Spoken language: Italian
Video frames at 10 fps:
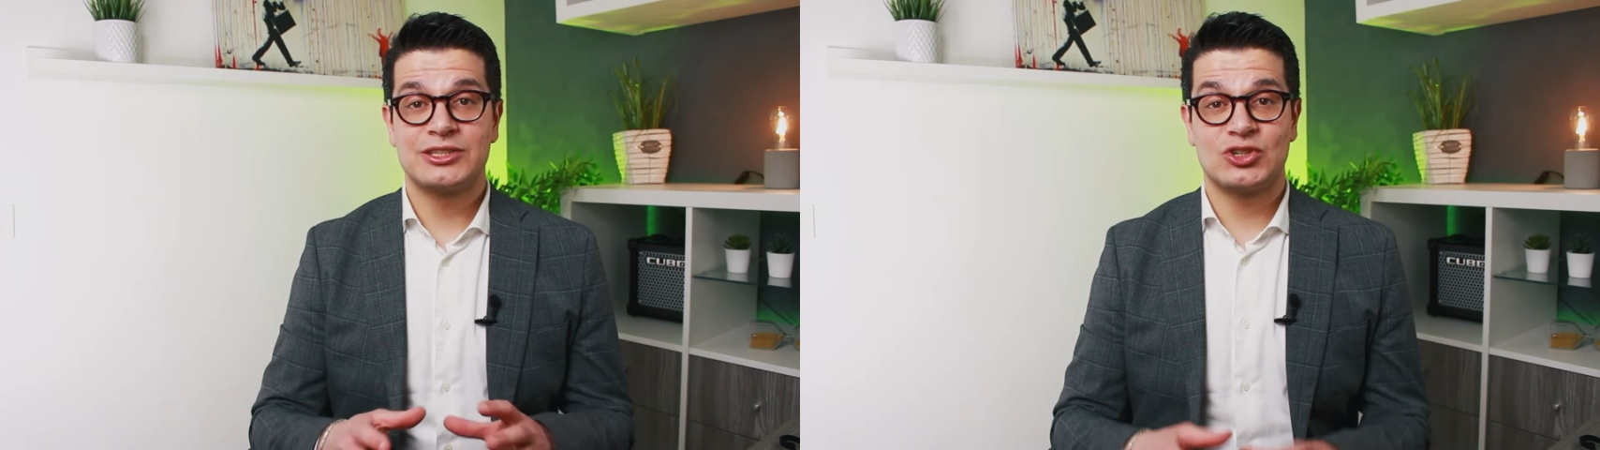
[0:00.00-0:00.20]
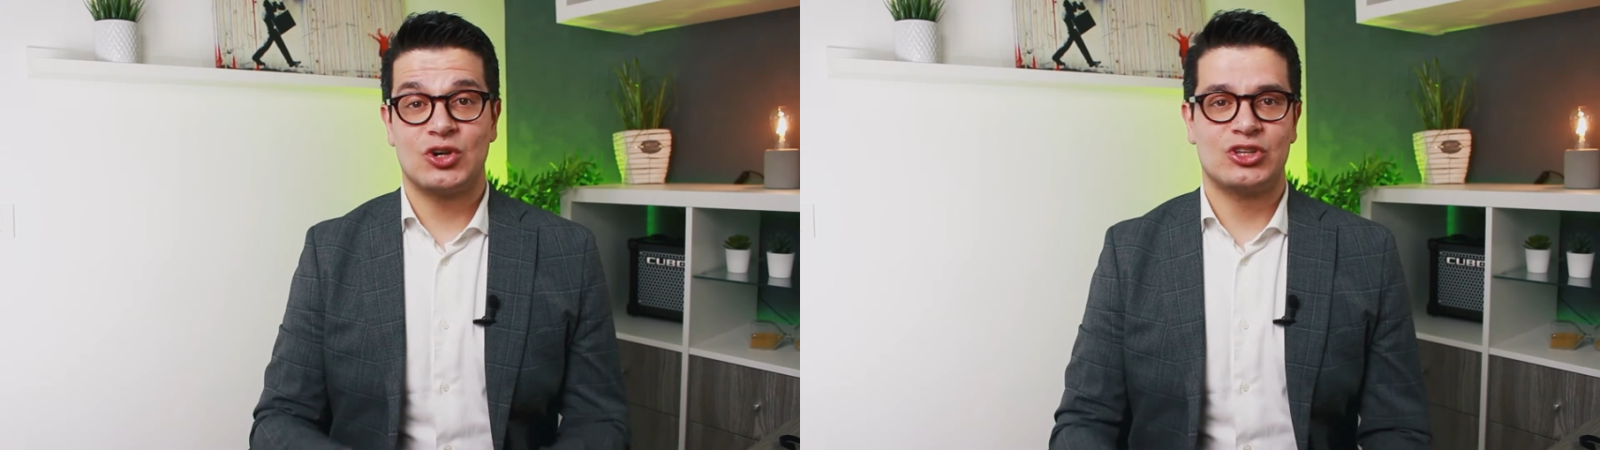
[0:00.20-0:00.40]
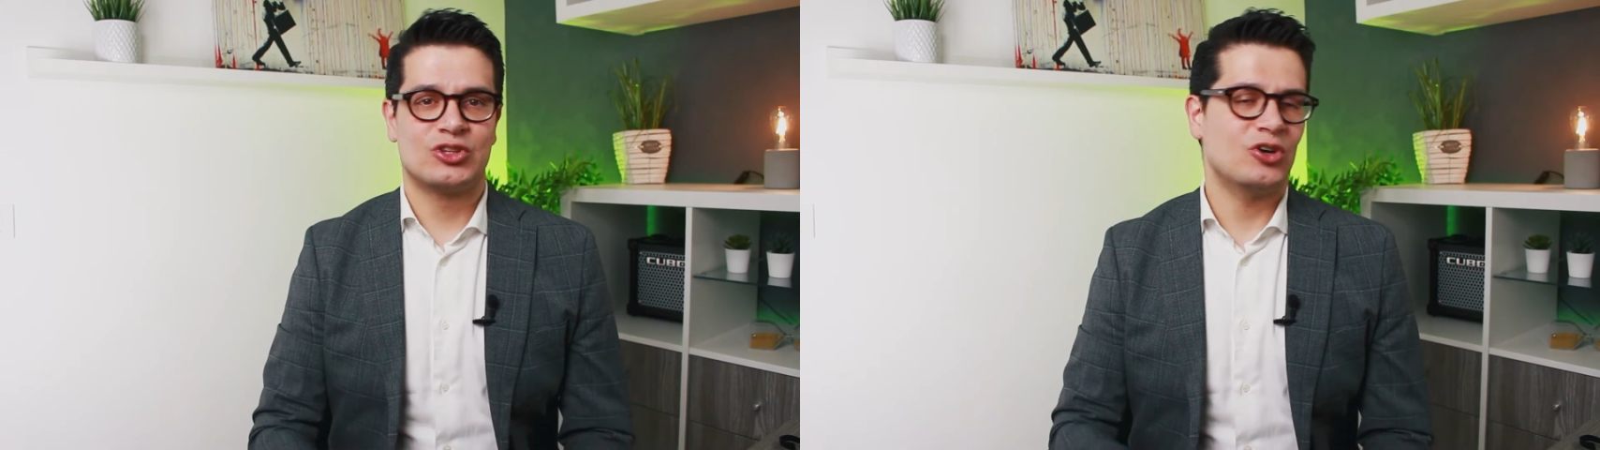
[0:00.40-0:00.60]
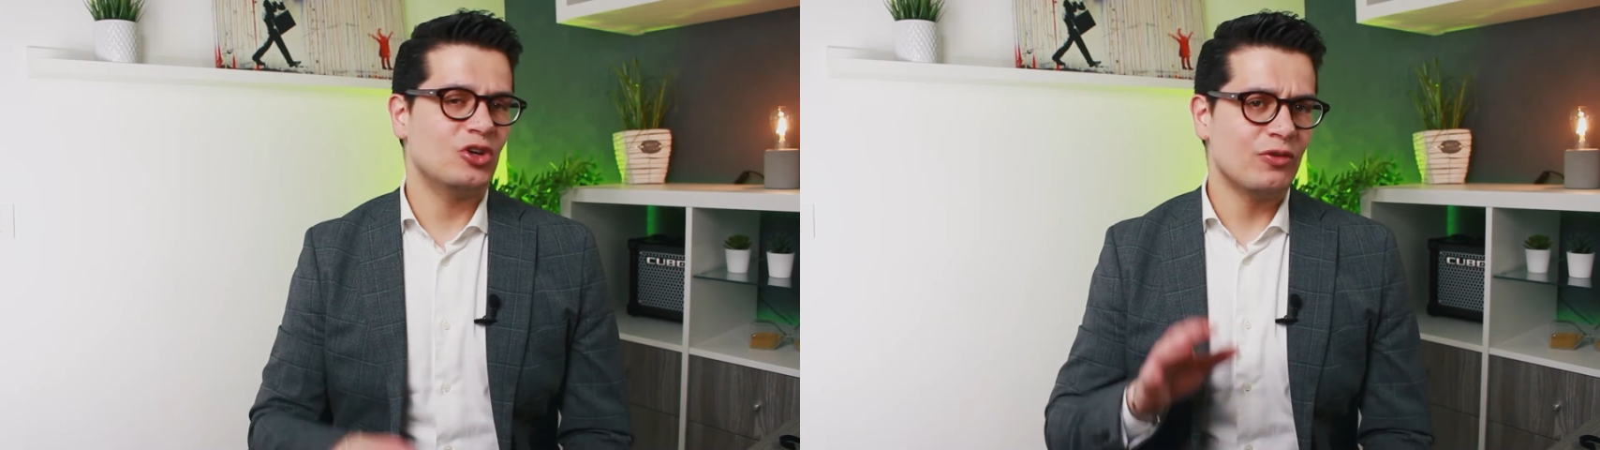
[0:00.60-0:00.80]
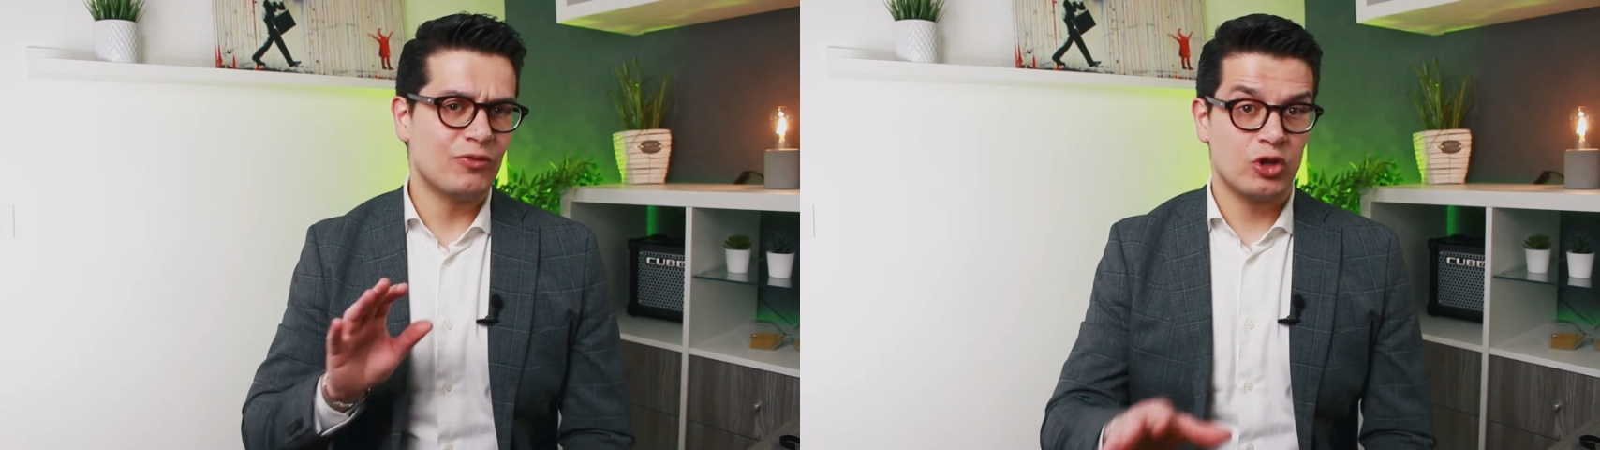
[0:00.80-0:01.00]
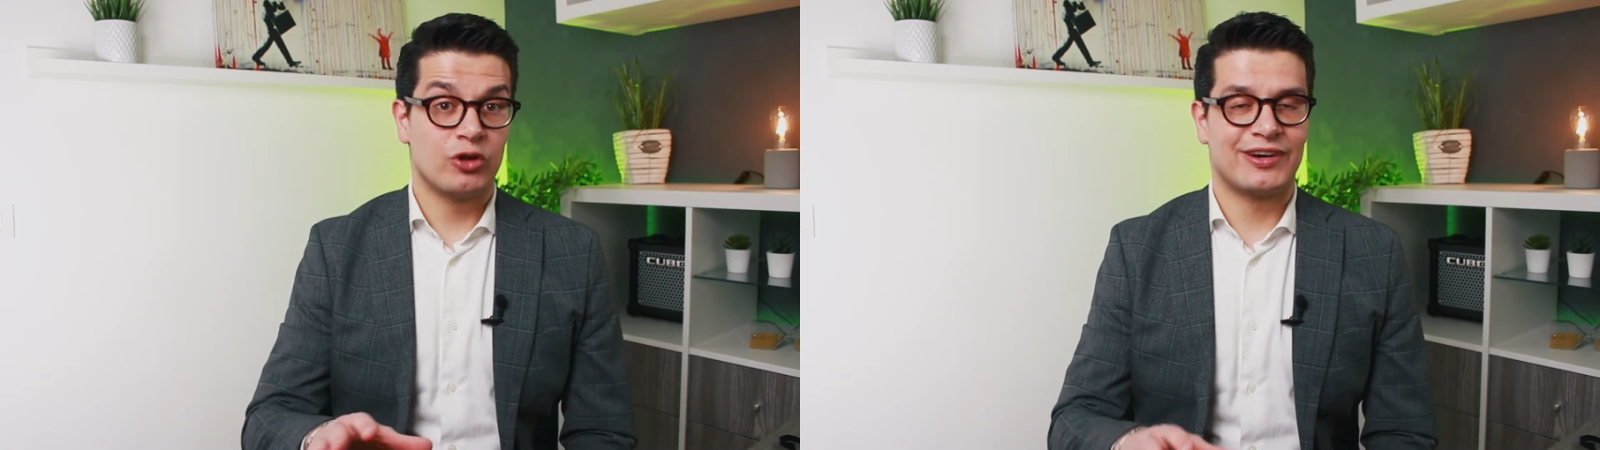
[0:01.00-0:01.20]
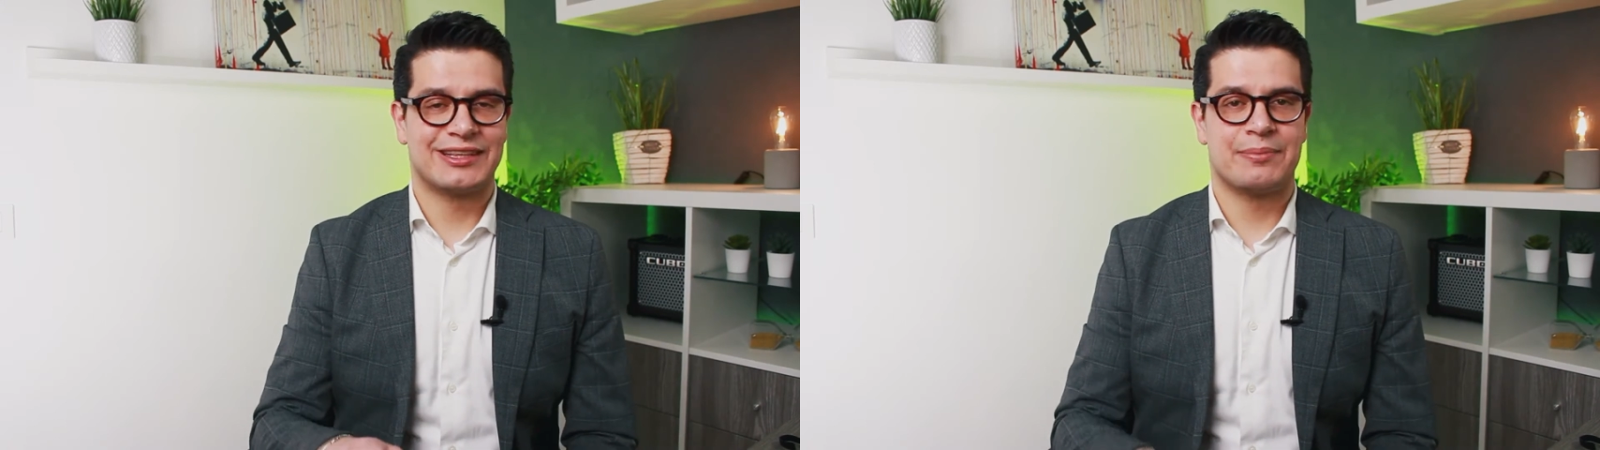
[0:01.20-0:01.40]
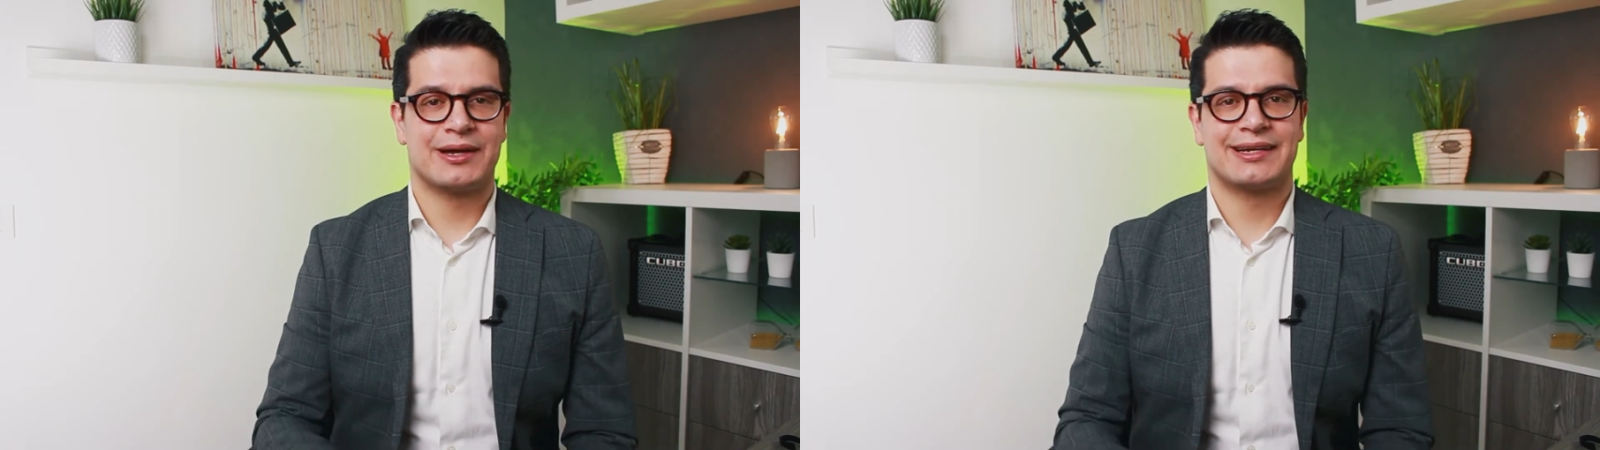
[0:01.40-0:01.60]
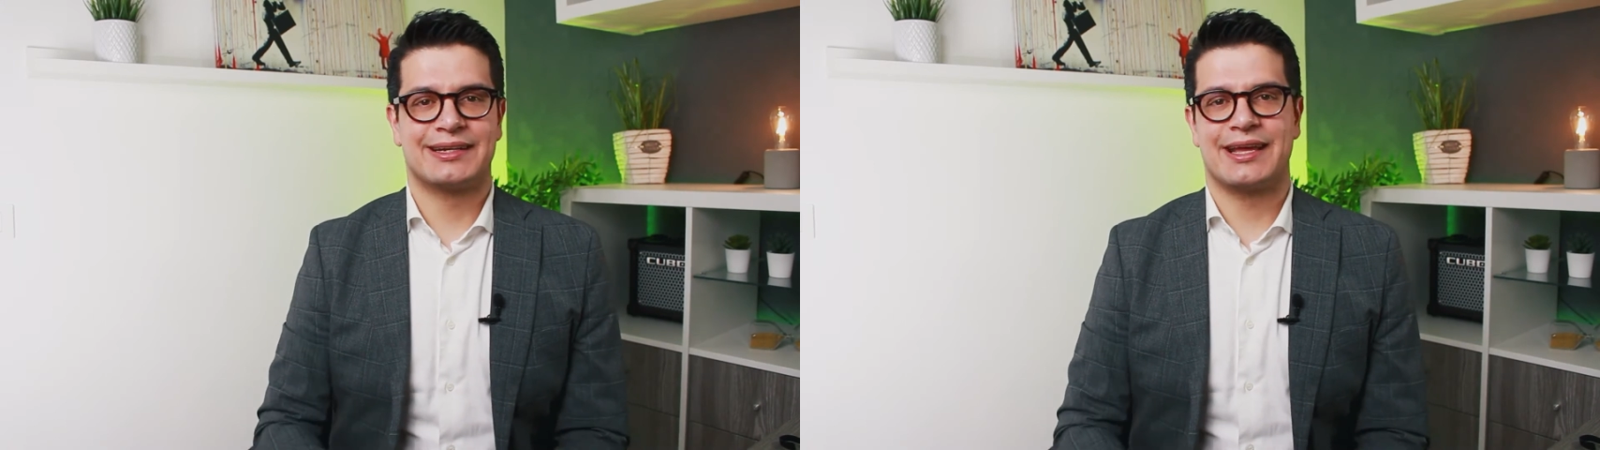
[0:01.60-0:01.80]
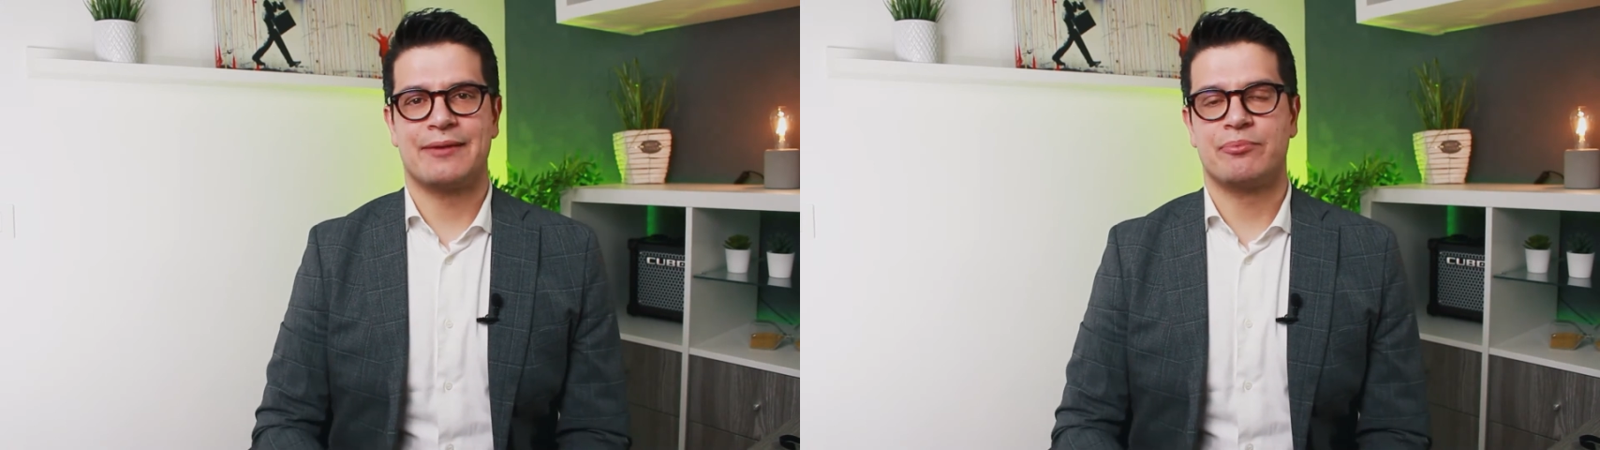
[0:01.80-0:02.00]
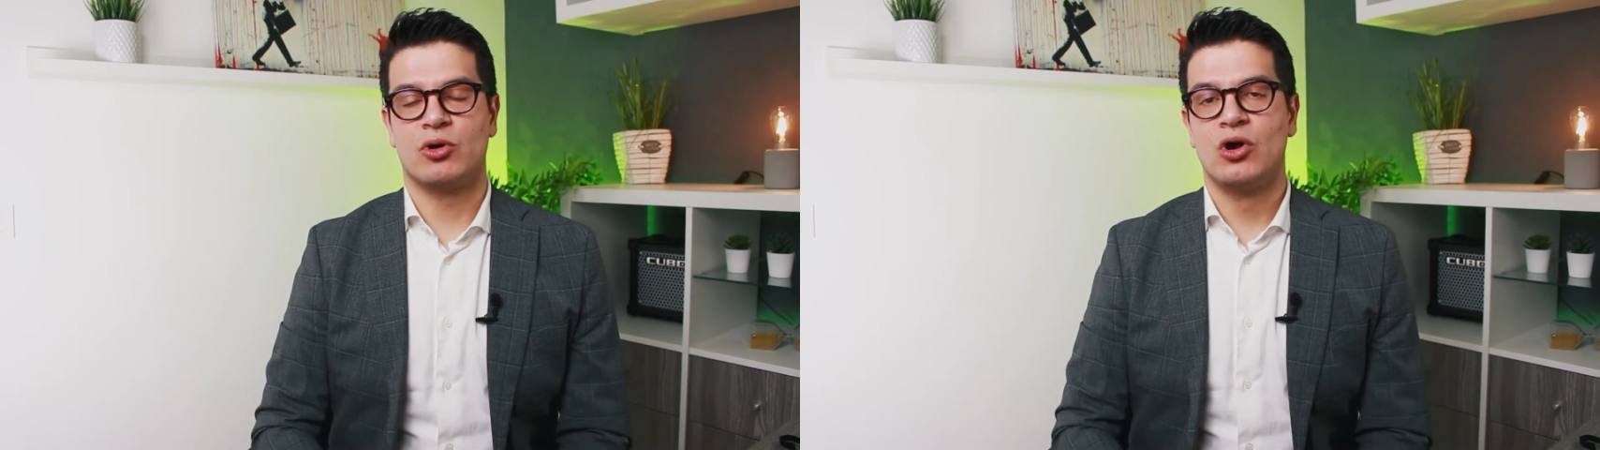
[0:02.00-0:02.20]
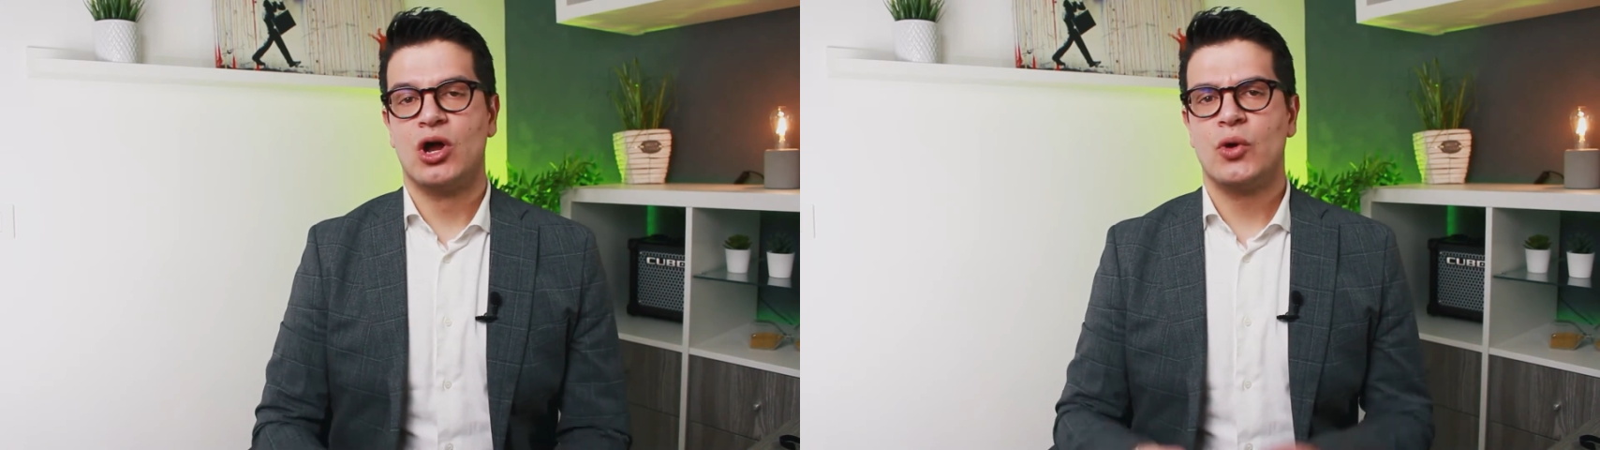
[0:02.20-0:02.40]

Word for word: al solito, non voglio farti perdere tempo,